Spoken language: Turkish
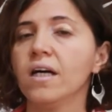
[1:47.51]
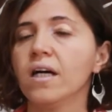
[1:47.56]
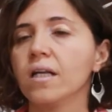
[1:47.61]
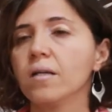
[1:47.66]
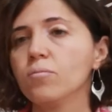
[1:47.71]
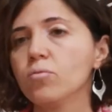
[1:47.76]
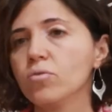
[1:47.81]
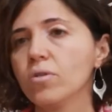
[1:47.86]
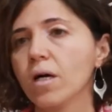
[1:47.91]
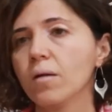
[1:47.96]

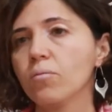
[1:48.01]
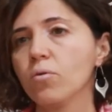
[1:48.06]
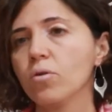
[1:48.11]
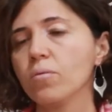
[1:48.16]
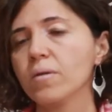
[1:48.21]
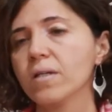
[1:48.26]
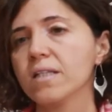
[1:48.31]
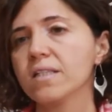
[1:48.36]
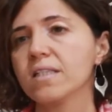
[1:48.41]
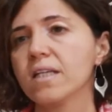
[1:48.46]
Hani bunlar
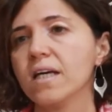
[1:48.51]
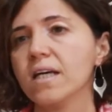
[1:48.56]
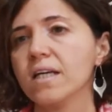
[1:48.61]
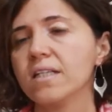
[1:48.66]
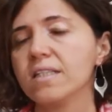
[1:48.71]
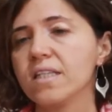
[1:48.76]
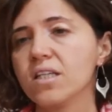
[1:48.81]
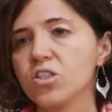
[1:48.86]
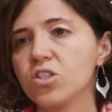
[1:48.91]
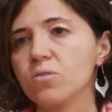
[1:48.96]
böyle biraz
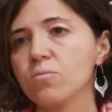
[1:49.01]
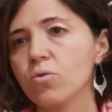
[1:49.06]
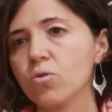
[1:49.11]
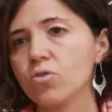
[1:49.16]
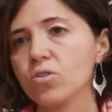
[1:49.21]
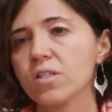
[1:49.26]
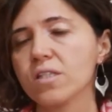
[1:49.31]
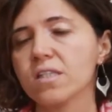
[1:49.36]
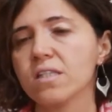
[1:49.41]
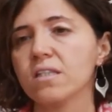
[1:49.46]
seçim
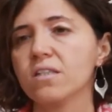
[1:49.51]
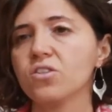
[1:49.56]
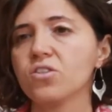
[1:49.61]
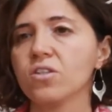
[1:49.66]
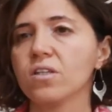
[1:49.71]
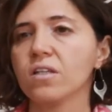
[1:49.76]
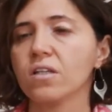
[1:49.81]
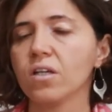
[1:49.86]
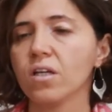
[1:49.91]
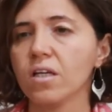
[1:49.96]
öncesi
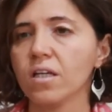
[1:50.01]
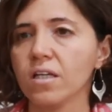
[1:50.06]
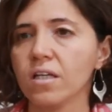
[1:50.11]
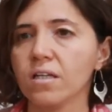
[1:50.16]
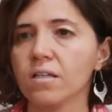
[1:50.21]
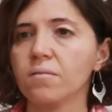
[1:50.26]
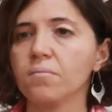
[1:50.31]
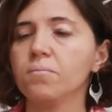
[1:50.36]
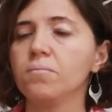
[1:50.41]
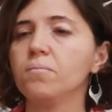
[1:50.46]
işte
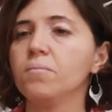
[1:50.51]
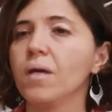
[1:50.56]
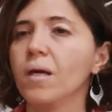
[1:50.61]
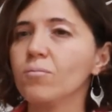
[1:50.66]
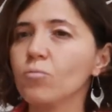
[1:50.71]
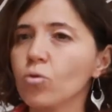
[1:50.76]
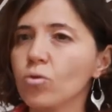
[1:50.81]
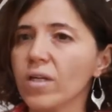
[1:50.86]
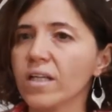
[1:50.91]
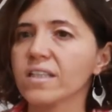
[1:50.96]
e,
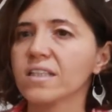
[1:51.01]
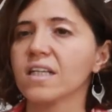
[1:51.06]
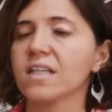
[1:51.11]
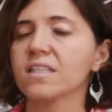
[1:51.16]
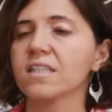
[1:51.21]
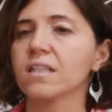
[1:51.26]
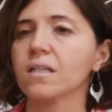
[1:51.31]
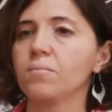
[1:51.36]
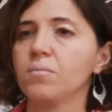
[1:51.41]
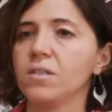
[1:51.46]
memnuniyet
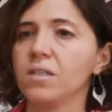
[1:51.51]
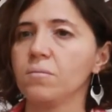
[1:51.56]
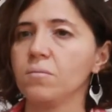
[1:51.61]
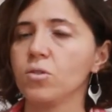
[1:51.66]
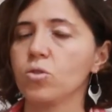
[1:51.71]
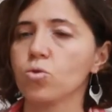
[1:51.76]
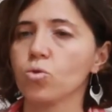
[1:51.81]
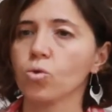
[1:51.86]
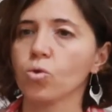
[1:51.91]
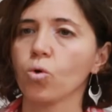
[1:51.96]
kazanabilir
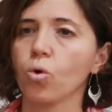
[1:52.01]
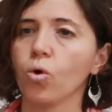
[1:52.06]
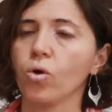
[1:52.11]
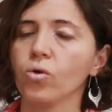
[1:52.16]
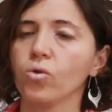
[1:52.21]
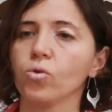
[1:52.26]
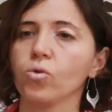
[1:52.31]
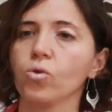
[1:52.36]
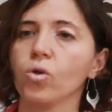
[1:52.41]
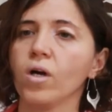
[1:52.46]
miyiz? Çünkü
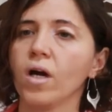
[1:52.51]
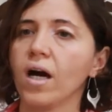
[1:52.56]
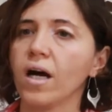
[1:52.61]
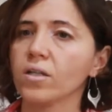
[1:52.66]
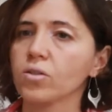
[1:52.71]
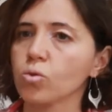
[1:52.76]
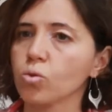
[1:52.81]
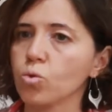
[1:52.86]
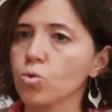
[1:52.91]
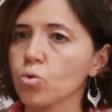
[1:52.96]
oy
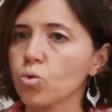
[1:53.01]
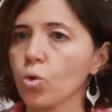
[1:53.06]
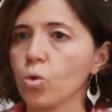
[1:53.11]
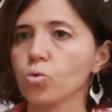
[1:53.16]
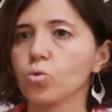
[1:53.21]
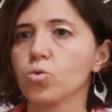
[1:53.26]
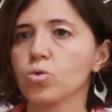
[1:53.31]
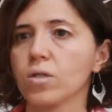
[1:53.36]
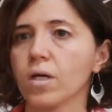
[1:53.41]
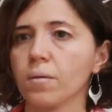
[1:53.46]
artık
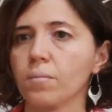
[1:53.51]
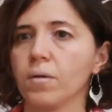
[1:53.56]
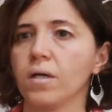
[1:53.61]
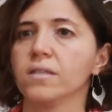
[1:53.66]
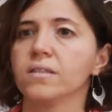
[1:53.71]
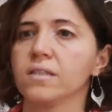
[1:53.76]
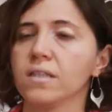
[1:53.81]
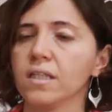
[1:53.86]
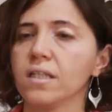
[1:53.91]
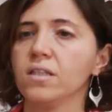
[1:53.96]
%30'lar
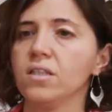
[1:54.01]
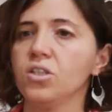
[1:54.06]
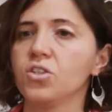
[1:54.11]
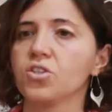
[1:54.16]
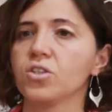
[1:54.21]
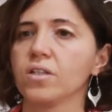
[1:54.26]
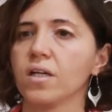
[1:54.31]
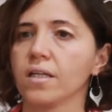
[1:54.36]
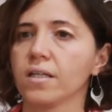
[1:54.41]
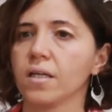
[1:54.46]
bandına indiği
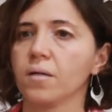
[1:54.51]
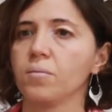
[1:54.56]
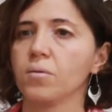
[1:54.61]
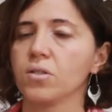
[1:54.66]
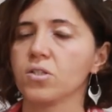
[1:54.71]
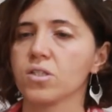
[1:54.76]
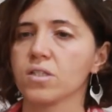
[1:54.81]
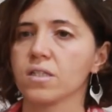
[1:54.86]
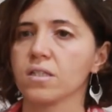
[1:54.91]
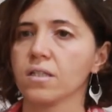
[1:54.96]
için AKP
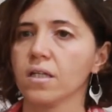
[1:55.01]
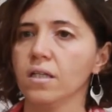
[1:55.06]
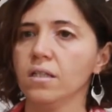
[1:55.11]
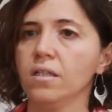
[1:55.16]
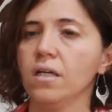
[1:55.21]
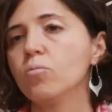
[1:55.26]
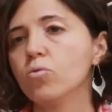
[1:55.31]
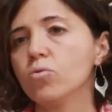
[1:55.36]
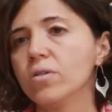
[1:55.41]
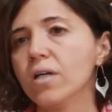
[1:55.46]

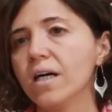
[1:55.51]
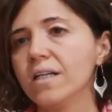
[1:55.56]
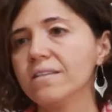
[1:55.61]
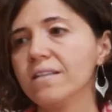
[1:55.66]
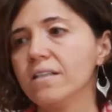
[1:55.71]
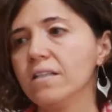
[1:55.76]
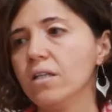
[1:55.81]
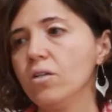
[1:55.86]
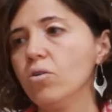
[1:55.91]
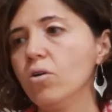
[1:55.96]
açısından. Bunlar
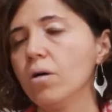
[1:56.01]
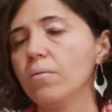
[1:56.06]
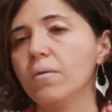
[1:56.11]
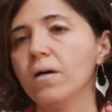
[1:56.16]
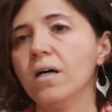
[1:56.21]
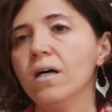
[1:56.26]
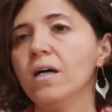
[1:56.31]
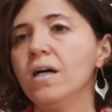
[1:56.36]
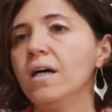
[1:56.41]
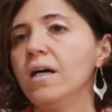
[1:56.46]
deneniyor
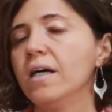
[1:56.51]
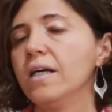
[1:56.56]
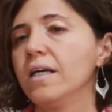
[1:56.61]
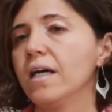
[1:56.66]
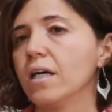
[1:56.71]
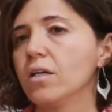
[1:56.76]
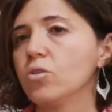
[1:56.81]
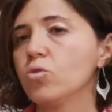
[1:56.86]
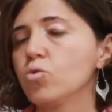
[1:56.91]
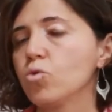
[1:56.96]
ama
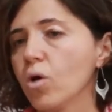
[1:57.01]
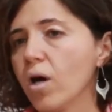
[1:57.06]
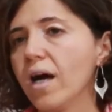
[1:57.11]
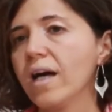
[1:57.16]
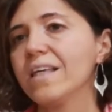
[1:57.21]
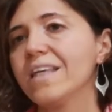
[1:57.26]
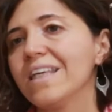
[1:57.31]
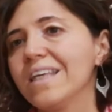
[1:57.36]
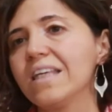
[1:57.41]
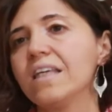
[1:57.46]
yani şu
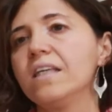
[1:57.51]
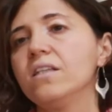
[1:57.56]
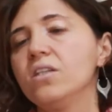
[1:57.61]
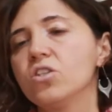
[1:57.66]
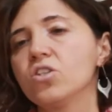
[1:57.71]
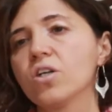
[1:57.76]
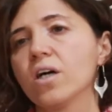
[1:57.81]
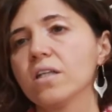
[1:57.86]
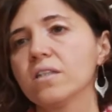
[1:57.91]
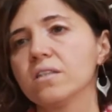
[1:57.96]
anki
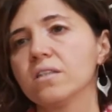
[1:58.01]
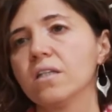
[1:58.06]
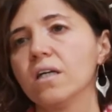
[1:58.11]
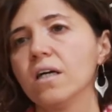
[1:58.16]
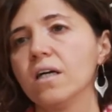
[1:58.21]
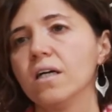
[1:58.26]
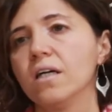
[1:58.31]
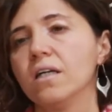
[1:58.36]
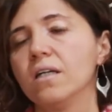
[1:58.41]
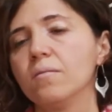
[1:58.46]
gidişat
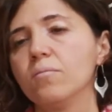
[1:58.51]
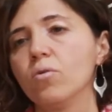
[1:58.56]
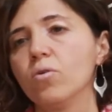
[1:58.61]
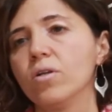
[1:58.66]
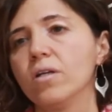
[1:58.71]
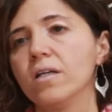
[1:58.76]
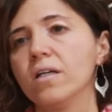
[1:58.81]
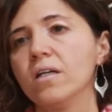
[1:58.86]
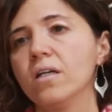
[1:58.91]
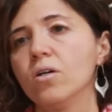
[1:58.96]
e,
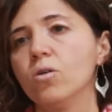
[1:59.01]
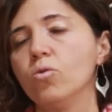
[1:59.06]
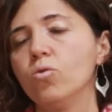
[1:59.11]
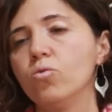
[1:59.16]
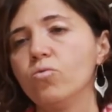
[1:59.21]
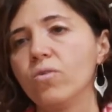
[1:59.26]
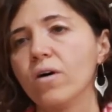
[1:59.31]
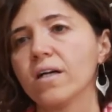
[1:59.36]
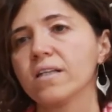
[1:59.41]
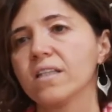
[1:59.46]
böyle
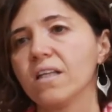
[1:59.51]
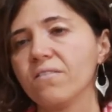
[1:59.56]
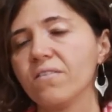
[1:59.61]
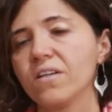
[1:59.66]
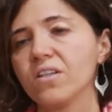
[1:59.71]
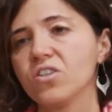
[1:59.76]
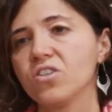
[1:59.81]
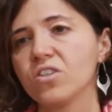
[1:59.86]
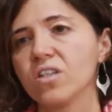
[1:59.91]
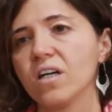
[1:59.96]
ufak
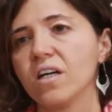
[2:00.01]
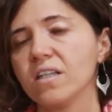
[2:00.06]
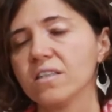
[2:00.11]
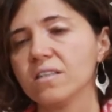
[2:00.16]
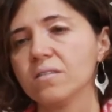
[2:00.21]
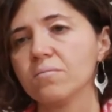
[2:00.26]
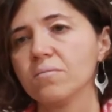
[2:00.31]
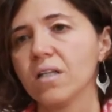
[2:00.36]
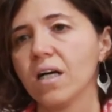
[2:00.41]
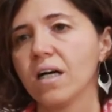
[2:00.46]
tefek işte
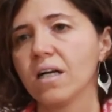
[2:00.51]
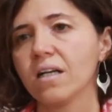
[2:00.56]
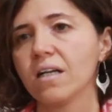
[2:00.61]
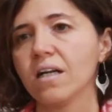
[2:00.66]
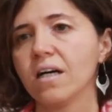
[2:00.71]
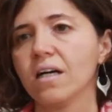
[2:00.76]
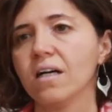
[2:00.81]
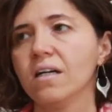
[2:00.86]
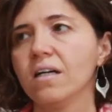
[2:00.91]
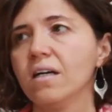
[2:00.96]

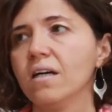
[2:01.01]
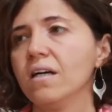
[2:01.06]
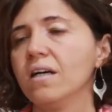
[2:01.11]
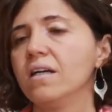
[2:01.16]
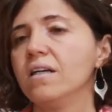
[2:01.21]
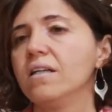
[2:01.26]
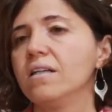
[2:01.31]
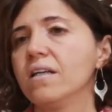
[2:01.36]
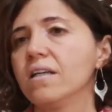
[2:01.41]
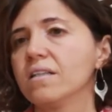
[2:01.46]
adımlarla
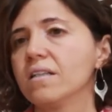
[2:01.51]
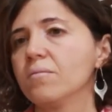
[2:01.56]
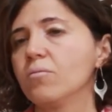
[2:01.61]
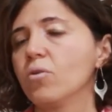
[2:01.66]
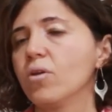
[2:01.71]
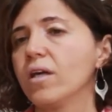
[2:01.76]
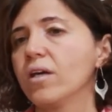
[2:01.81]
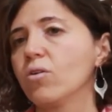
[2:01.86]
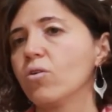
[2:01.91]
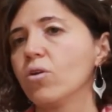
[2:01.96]
e, ya da
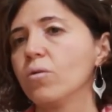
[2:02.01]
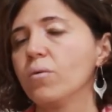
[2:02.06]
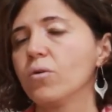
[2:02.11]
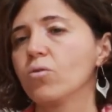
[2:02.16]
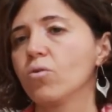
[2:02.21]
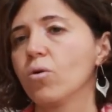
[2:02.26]
böyle ekonomiyi